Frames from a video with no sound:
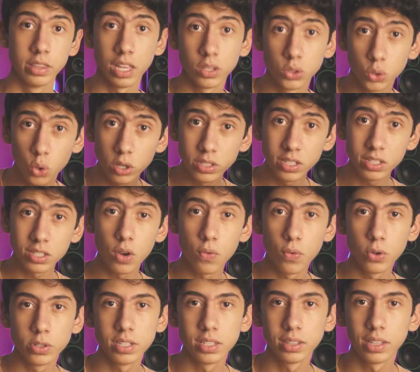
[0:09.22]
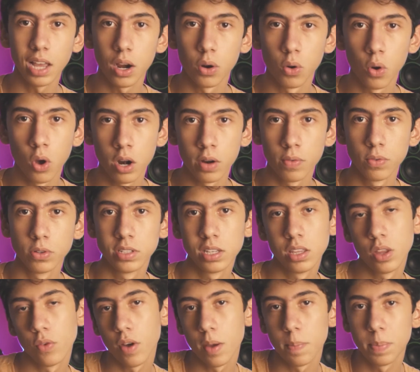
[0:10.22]
Nas coisas que eu vou citar agora, você
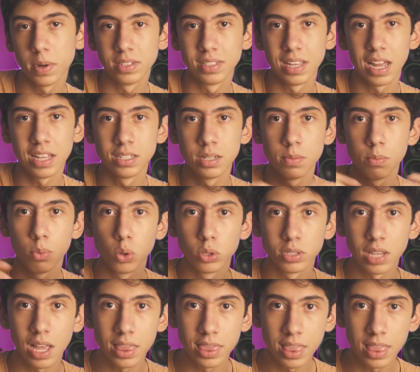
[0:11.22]
não vai precisar desembolsar